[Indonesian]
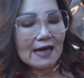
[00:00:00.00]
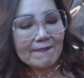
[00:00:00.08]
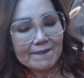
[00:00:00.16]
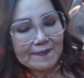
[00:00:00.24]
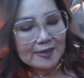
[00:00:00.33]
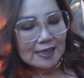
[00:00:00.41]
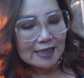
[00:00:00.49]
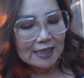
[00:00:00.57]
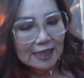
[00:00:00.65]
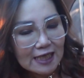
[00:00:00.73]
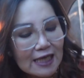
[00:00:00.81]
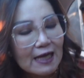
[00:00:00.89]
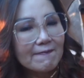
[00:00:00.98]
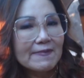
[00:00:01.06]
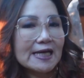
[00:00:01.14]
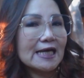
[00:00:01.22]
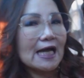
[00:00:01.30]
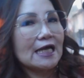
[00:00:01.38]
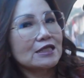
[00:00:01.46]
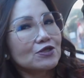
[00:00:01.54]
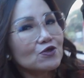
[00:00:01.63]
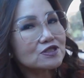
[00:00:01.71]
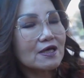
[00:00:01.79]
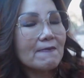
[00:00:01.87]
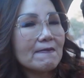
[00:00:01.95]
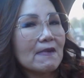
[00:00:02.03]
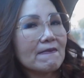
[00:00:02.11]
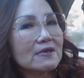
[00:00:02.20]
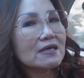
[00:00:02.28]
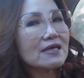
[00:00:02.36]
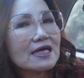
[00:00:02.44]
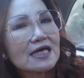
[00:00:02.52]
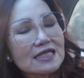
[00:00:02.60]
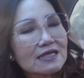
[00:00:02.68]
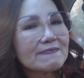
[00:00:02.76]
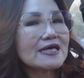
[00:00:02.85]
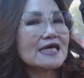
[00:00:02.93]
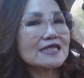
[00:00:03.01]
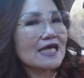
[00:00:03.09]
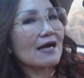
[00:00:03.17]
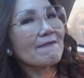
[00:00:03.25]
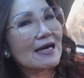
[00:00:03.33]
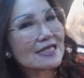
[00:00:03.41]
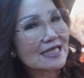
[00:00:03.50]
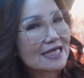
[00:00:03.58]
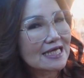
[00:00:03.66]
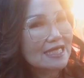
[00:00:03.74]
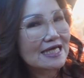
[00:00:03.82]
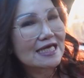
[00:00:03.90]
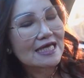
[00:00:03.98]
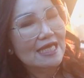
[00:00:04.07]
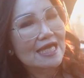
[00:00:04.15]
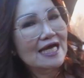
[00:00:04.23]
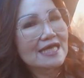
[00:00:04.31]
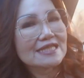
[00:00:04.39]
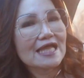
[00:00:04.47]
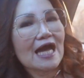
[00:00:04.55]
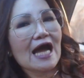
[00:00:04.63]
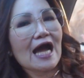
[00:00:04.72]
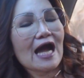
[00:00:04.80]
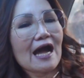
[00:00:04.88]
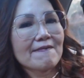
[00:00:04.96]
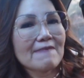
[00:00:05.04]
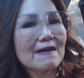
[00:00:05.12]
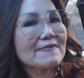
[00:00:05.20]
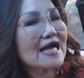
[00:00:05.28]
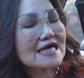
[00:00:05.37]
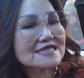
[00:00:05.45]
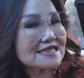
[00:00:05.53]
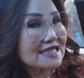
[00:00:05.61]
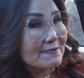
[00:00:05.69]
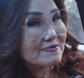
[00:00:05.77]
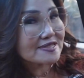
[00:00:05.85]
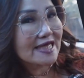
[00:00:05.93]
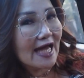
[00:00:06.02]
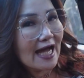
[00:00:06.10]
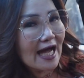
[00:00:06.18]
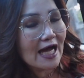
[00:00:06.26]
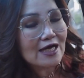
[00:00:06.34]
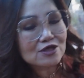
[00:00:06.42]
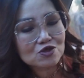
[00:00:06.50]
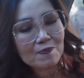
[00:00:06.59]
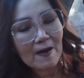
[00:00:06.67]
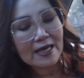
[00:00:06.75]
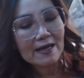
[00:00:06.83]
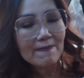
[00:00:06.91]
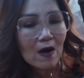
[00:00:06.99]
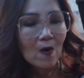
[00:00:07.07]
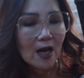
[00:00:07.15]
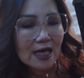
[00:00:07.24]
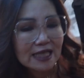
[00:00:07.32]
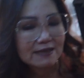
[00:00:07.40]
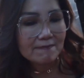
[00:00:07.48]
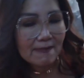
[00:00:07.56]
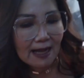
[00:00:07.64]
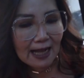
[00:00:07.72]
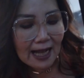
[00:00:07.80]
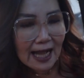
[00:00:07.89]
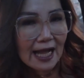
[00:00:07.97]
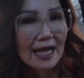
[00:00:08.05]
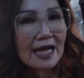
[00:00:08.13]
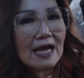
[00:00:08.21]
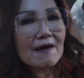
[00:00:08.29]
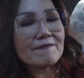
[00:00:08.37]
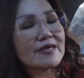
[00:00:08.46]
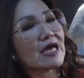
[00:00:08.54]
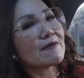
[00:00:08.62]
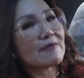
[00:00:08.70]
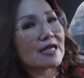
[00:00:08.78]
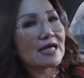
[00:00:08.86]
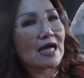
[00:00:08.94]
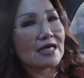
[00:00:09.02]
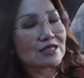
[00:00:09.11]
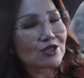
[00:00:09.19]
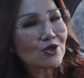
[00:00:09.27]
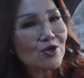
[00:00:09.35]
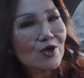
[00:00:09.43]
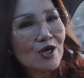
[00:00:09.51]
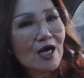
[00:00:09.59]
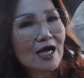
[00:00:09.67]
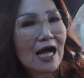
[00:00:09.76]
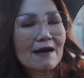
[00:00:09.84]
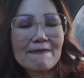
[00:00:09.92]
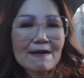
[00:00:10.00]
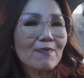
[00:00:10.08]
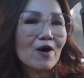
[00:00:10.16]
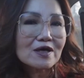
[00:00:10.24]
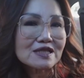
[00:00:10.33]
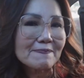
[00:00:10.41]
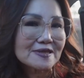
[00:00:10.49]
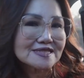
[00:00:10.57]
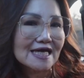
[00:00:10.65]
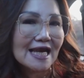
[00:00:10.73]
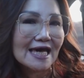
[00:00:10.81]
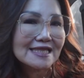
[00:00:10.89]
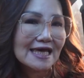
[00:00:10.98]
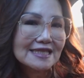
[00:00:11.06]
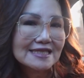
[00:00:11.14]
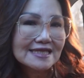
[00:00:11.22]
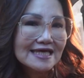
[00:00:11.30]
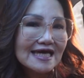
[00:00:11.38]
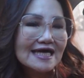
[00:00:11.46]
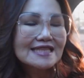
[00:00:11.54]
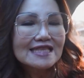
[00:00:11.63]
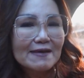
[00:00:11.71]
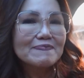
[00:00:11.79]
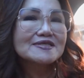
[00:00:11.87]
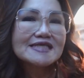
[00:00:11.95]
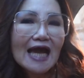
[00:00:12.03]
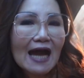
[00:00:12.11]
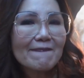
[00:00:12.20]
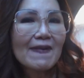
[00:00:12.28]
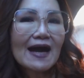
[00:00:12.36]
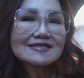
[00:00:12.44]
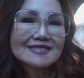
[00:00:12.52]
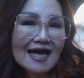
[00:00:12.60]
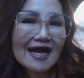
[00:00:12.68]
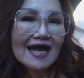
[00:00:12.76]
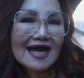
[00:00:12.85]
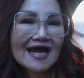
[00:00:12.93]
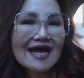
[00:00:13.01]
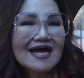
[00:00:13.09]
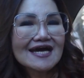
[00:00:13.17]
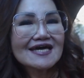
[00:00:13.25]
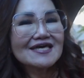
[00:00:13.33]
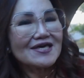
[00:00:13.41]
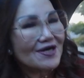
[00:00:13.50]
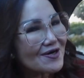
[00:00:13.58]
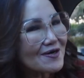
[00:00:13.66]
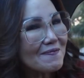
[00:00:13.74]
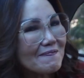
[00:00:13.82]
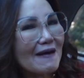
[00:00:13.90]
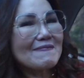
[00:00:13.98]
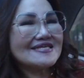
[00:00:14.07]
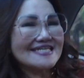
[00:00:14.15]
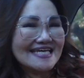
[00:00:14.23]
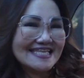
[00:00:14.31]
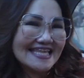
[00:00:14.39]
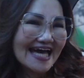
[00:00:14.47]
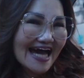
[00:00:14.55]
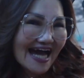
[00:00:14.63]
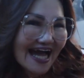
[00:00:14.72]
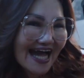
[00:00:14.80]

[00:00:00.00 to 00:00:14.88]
Tapi mereka itu sama mami dibikin nyaman nih Nah, Mami kasih tips ya supaya bawa lima biar mereka itu nggak mabok di perjalanan. Tipsnya apa aja? Yuk, Mami cerita.